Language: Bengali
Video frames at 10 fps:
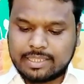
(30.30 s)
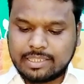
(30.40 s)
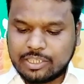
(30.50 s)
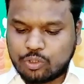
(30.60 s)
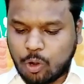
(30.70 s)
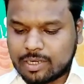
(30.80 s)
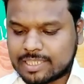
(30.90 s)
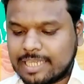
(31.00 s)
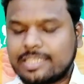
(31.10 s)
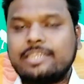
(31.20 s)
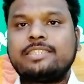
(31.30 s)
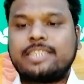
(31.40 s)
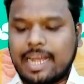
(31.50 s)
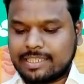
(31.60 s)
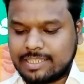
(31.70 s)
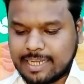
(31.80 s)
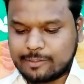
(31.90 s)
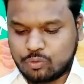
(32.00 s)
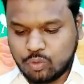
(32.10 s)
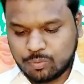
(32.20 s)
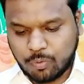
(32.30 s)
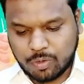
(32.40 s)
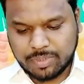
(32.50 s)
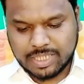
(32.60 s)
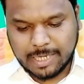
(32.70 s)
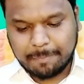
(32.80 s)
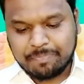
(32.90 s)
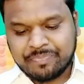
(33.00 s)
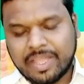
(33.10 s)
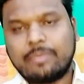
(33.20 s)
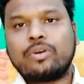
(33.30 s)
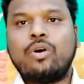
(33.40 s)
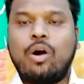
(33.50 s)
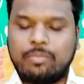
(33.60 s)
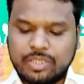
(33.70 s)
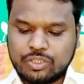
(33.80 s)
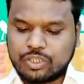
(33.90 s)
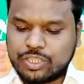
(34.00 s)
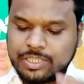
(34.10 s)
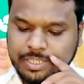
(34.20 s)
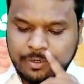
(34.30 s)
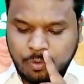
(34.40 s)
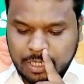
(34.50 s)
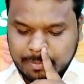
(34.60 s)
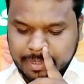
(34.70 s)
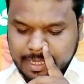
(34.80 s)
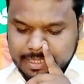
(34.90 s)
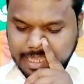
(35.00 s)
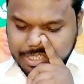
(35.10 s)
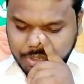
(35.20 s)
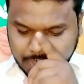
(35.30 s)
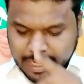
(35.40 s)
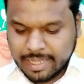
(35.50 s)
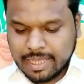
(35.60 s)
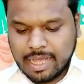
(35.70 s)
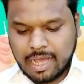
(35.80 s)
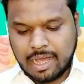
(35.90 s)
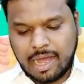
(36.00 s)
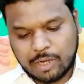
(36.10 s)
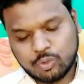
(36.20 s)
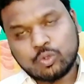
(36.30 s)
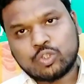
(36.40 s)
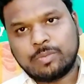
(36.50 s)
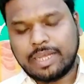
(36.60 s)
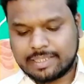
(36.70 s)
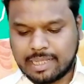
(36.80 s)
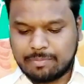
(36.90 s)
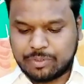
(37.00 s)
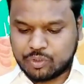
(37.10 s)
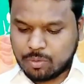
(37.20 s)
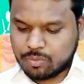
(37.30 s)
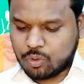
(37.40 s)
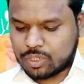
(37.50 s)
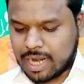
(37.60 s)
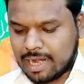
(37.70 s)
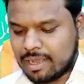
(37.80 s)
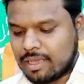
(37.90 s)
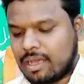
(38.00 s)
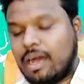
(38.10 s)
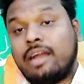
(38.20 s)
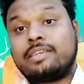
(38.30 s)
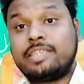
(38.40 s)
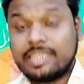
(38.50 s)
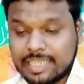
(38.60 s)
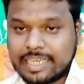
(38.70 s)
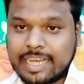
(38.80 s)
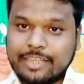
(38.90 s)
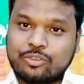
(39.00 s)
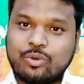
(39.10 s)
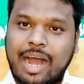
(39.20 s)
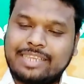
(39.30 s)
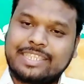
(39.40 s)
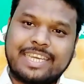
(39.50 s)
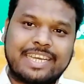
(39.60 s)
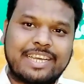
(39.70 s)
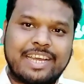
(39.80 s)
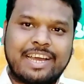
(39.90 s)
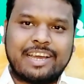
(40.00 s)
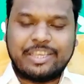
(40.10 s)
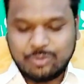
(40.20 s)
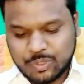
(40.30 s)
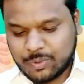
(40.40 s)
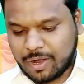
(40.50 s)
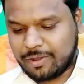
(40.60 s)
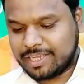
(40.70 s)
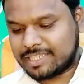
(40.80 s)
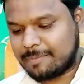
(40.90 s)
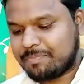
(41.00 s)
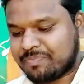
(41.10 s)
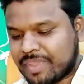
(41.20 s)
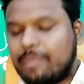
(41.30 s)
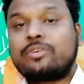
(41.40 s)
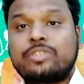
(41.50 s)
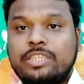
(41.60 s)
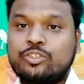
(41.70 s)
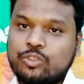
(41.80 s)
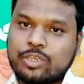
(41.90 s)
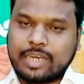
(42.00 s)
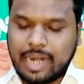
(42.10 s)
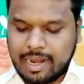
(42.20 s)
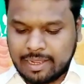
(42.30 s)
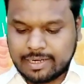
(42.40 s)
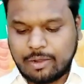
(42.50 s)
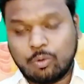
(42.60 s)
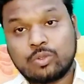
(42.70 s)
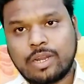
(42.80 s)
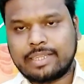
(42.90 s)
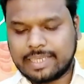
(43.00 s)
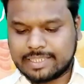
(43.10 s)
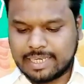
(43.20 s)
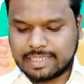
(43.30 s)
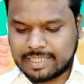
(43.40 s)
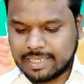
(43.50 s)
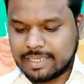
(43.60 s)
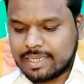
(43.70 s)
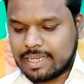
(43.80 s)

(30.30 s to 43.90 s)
তিনি দলটা সাজিয়েছিলেন চার চার দুই ফরমেশনে এবং অমরিন্দর সিং ছিলেন গোলকিপিংয়ে তার সঙ্গে আশুতোষ মেহতা প্রীতম কোটাল টিরিকে কিন্তু আজকে ইউজ করা হয়েছে এবং তিনি যদি একটা হলুদ কার্ড দেখেছেন আজকে